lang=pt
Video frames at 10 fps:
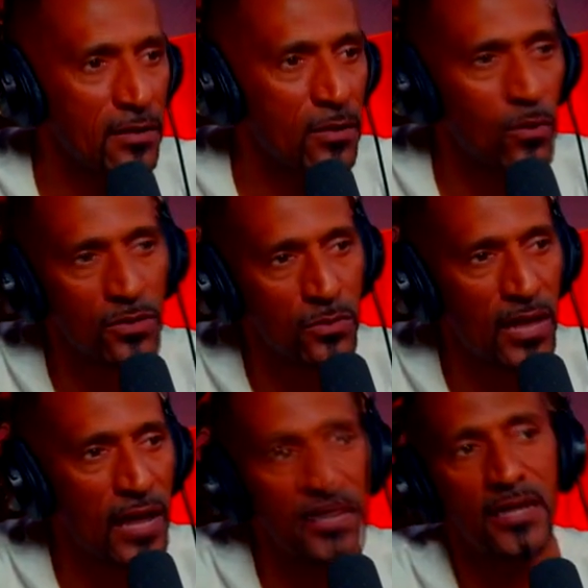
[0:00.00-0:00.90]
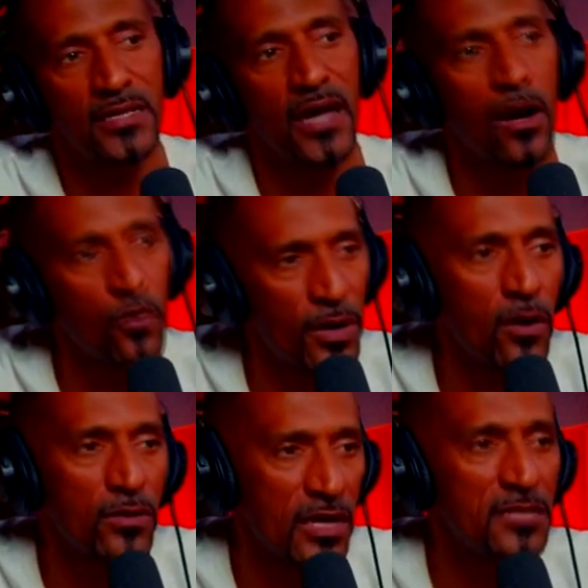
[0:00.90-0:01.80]
enquanto dá, até que tem algo
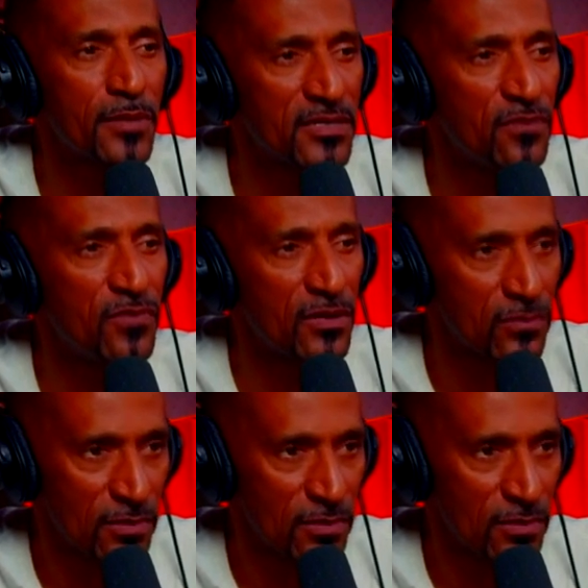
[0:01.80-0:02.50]
melhor do que isso para ser feito.